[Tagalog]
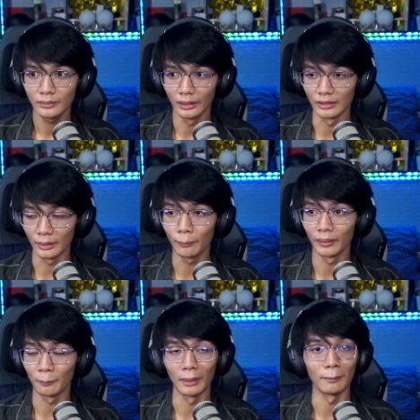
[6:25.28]
At
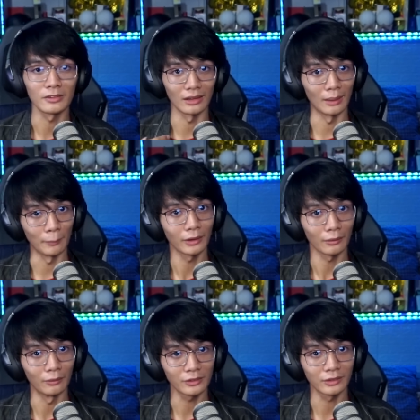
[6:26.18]
syempre, nagpapasalamat
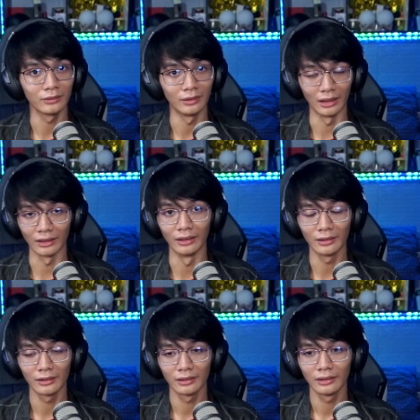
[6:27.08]
ako lagi.
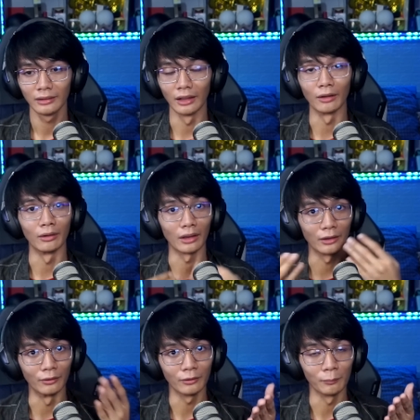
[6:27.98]
Lalo na
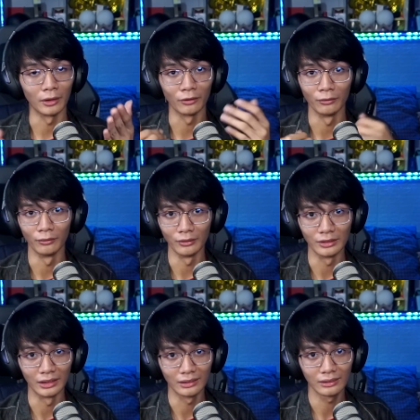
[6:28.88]
kayo, yung mga nanonood
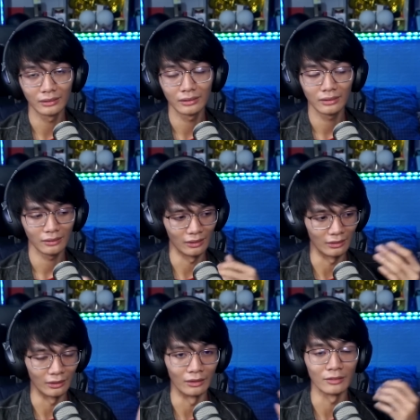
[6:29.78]
dyan.
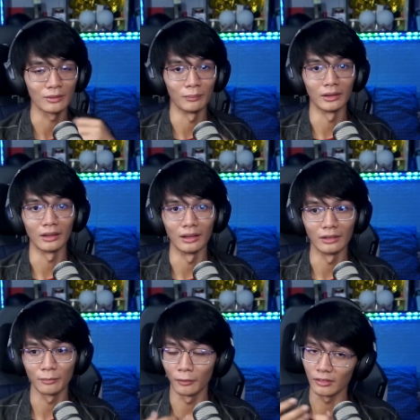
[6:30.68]
At lalo sa mga
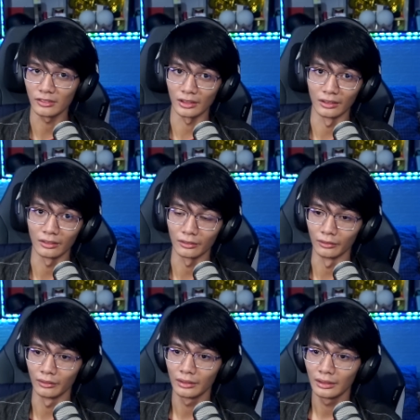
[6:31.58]
nakasupport sa channel na
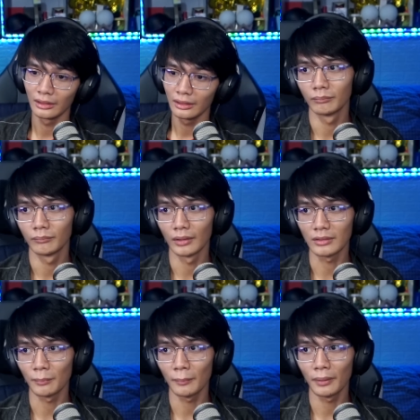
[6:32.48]
to. At
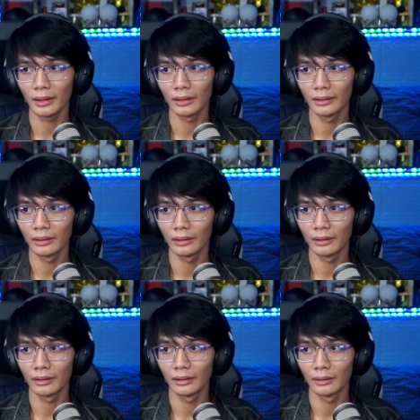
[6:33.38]
sa mga bagay na
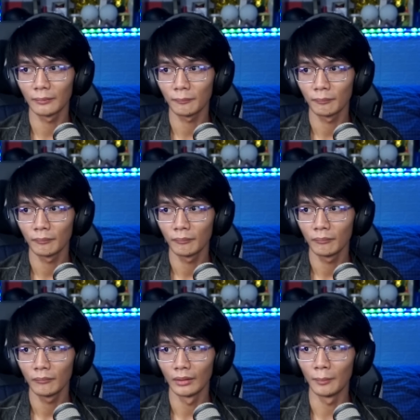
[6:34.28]

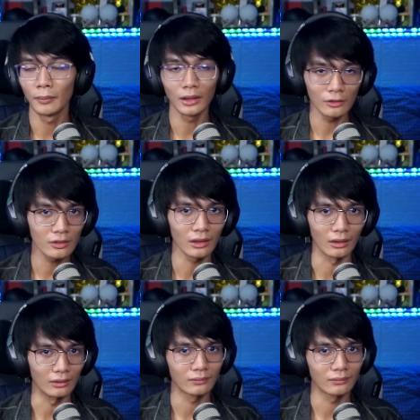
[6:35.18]
naibigay nyo sa akin.